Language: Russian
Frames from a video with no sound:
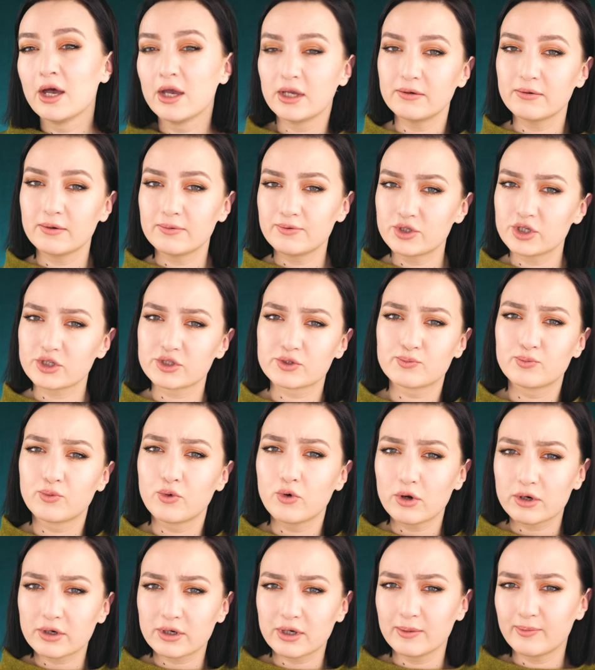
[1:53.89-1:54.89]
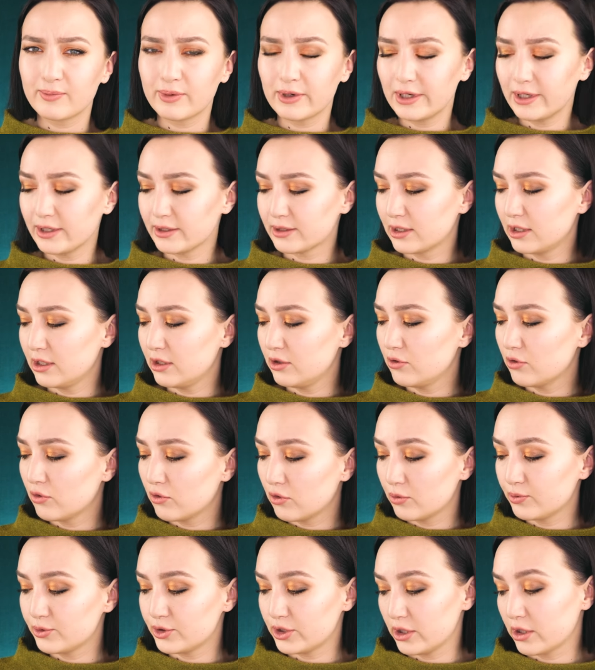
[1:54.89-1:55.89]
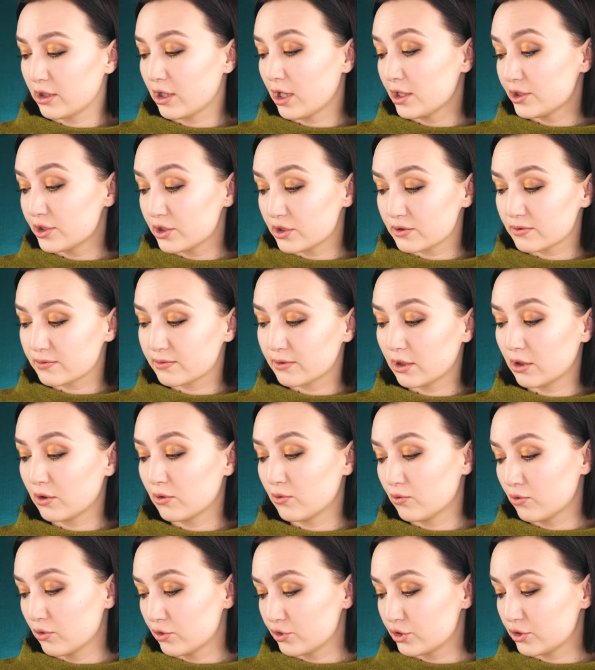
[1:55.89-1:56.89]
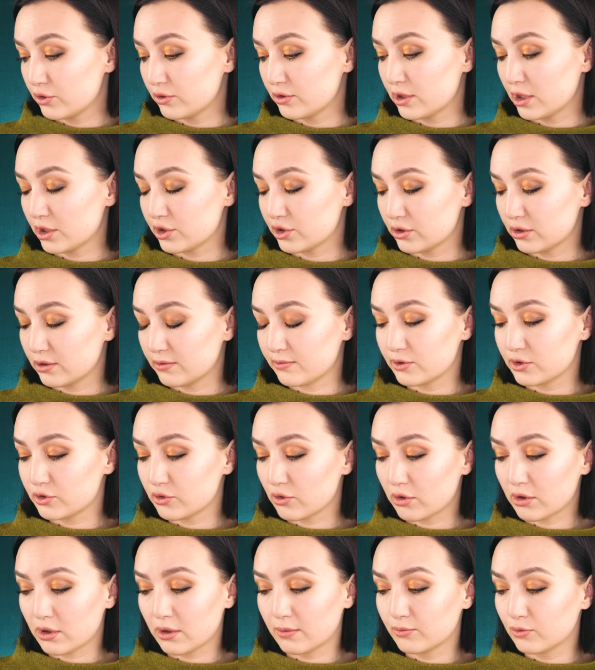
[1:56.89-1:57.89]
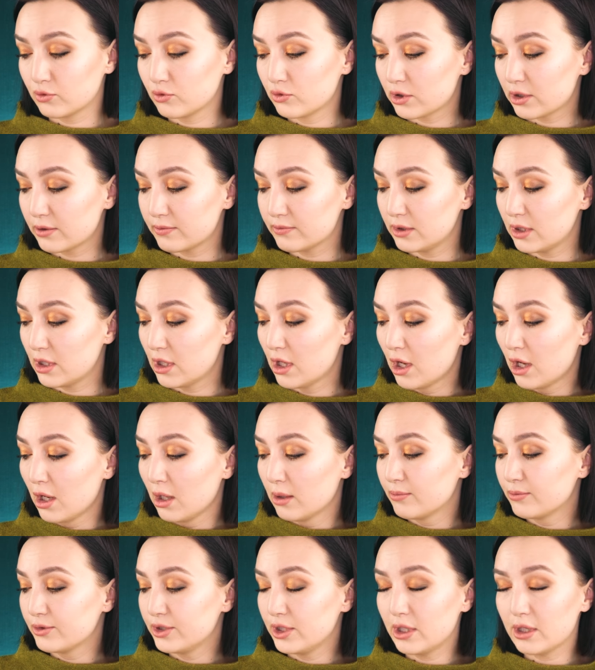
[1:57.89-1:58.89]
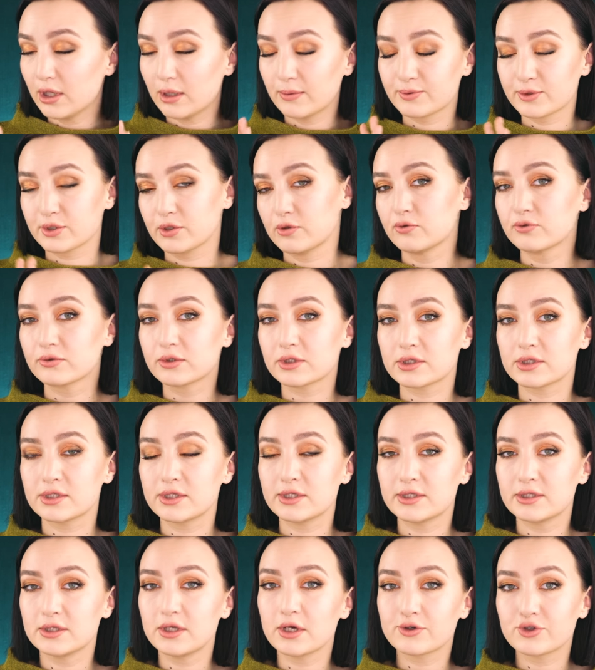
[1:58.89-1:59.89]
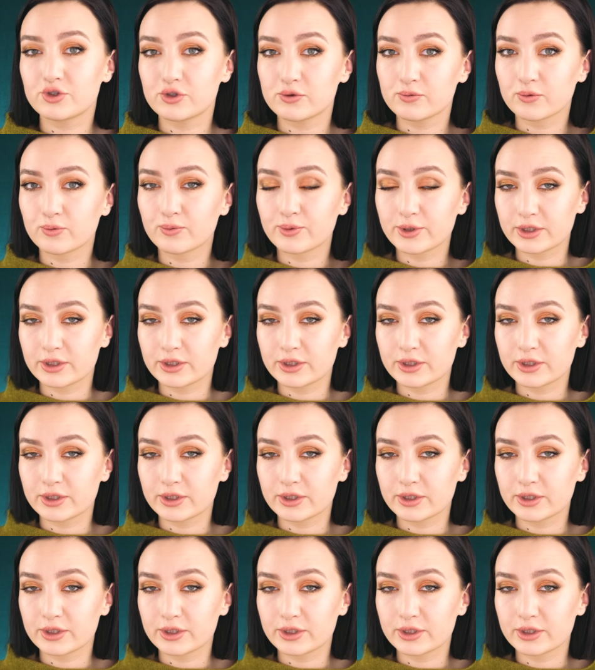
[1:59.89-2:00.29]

И вообще сборка палетки, ее общее качество очень даже на высоком уровне. Мне абсолютно здесь не к чему